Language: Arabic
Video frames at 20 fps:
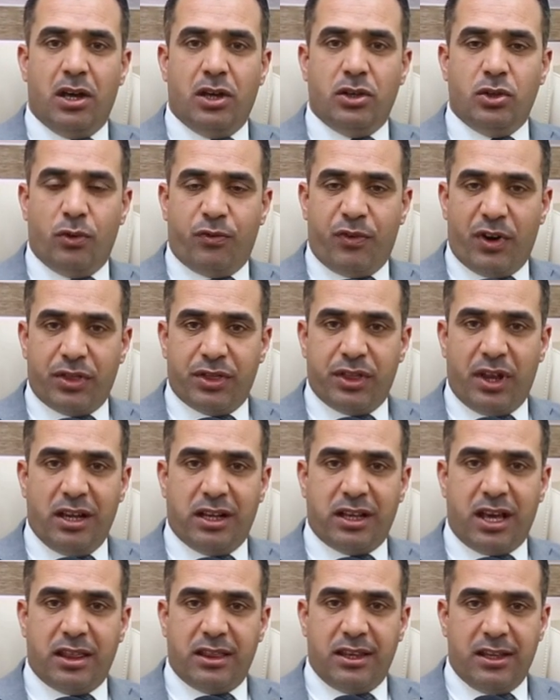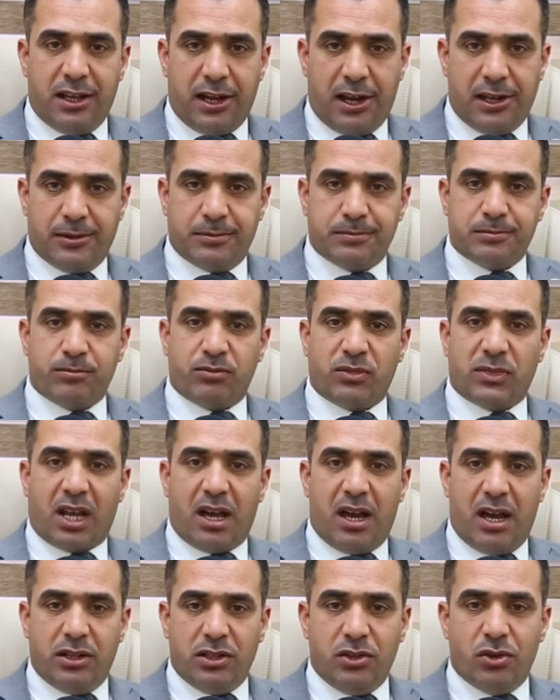يفضل كثيرا
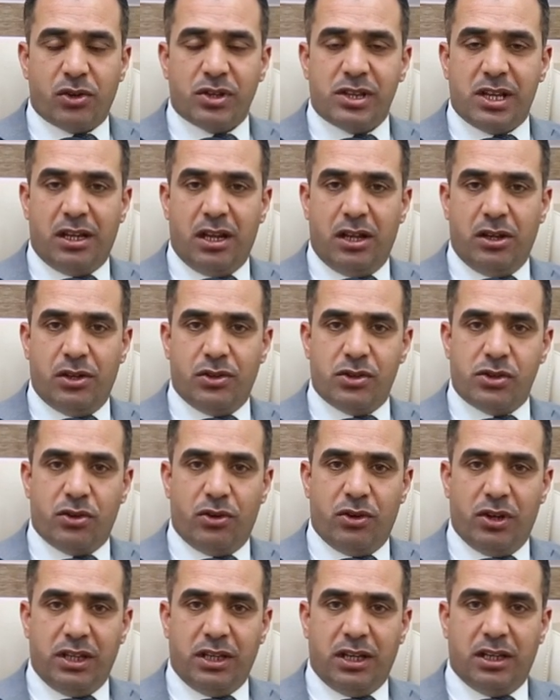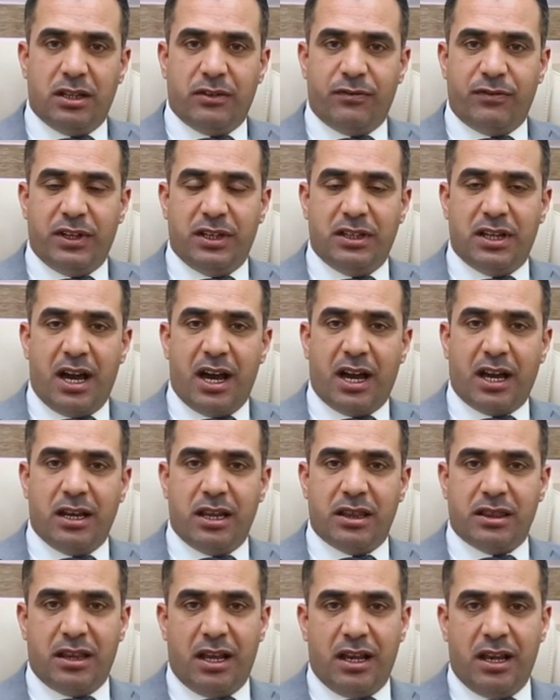أن يخزن الإنسولين في داخل
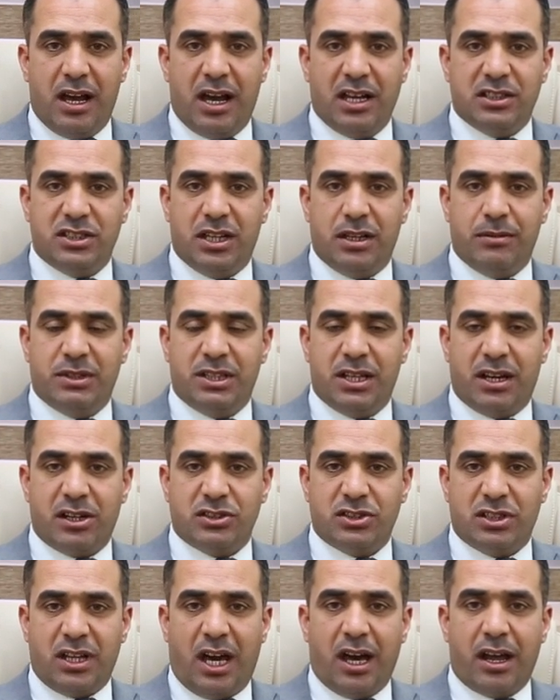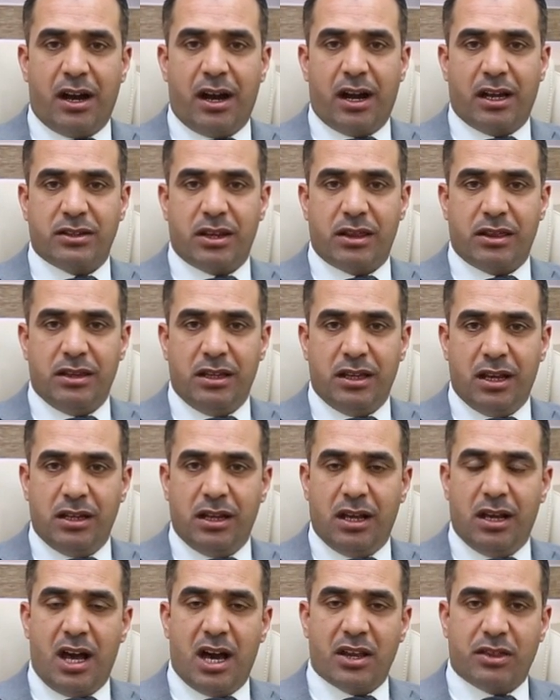الثلاجة بدرجة حرارة 2
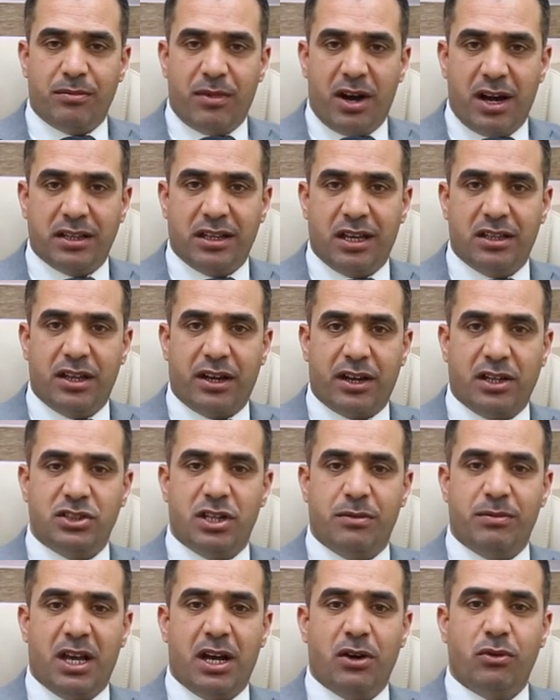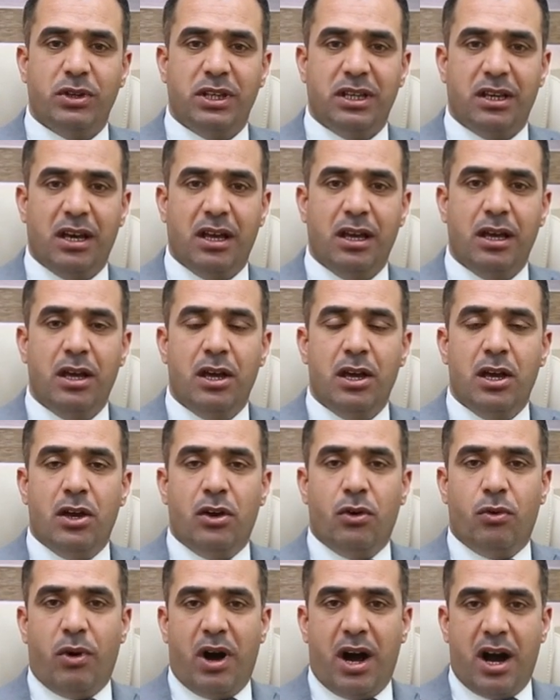إلى 8 درجة مئوية
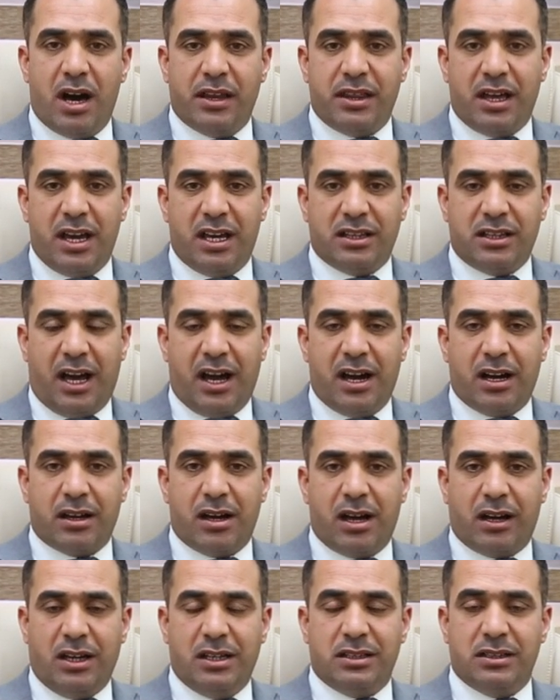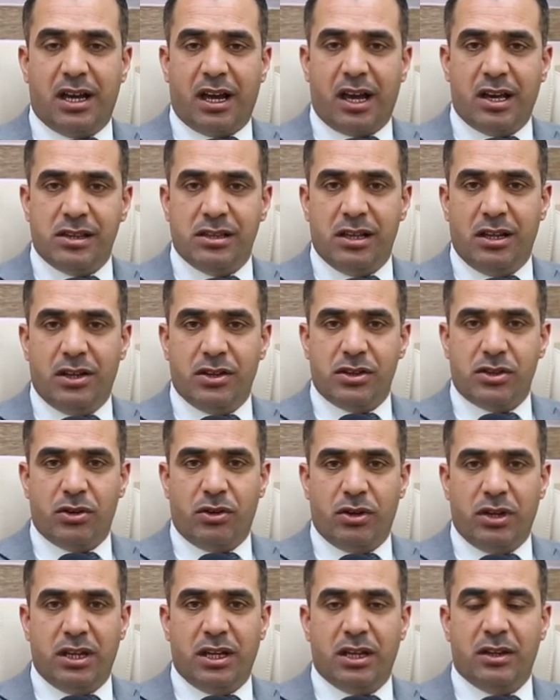وهذا يتحقق عند خزن
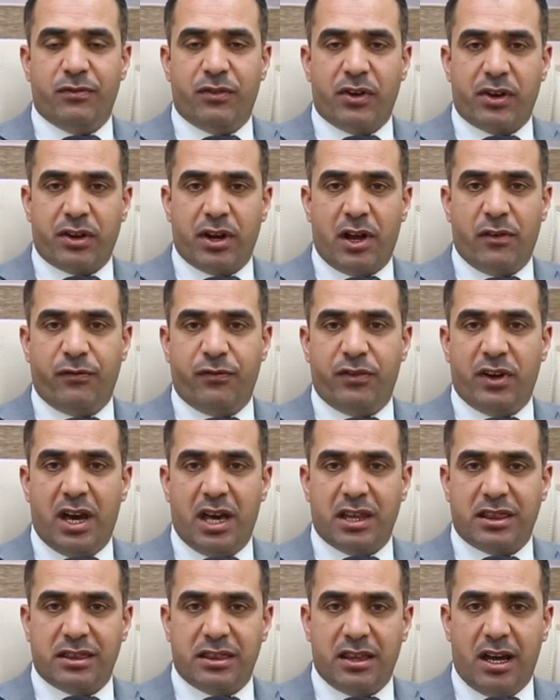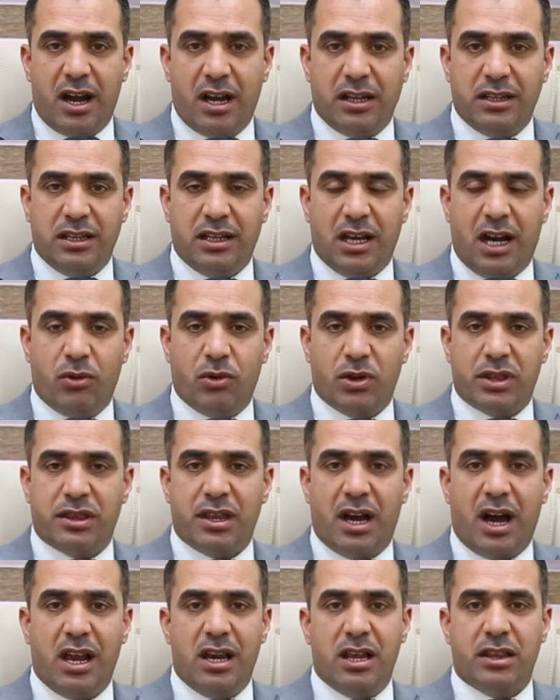الإنسولين في الرف الثاني أو
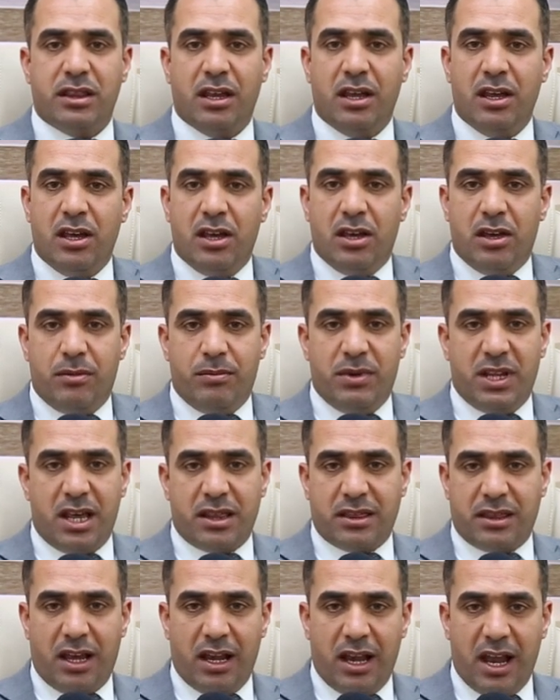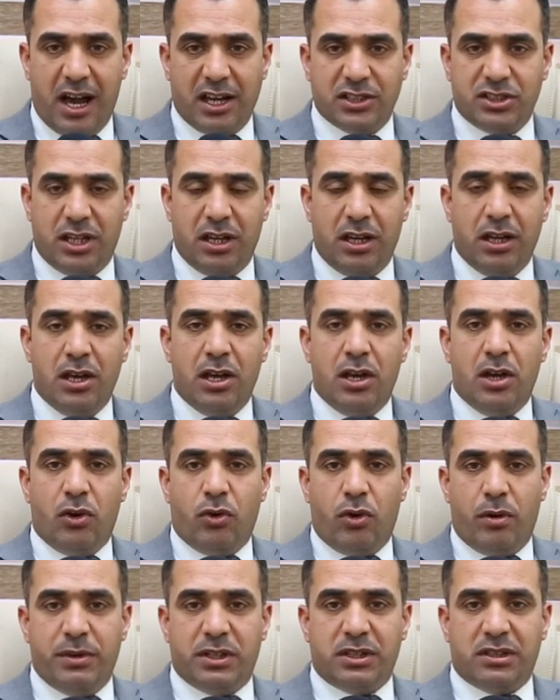الثالث من الثلاجة
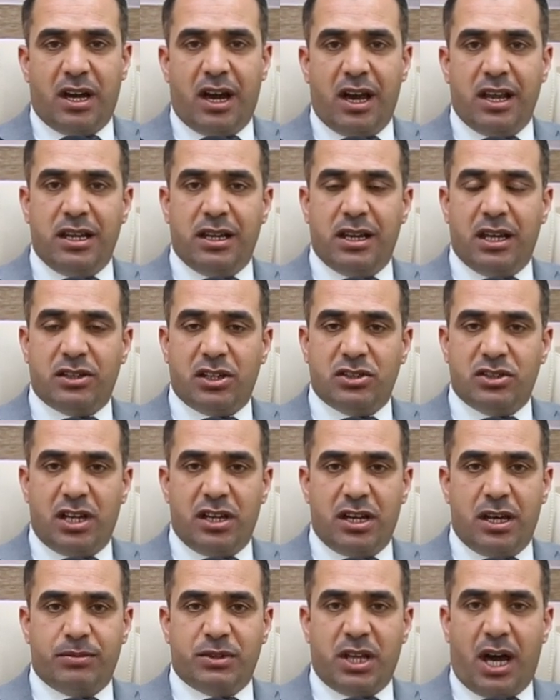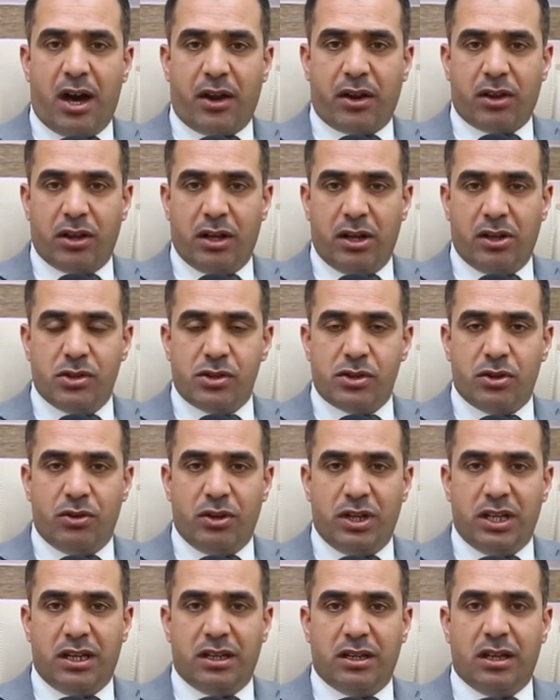وبالتالي نتجنب تعرض
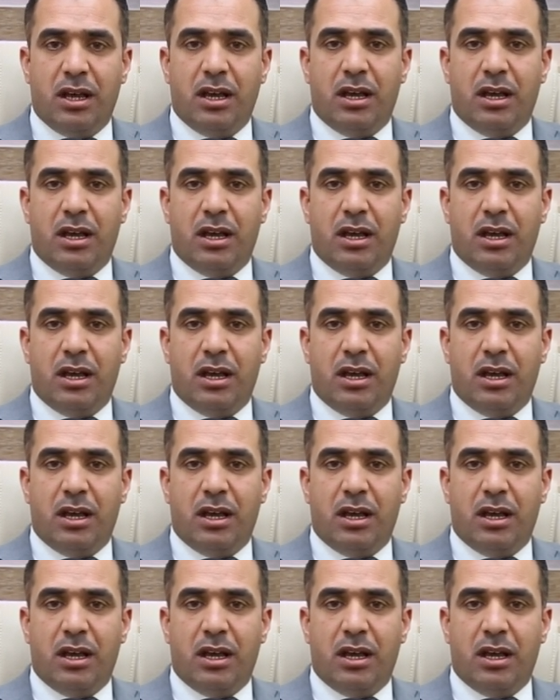الإنسولين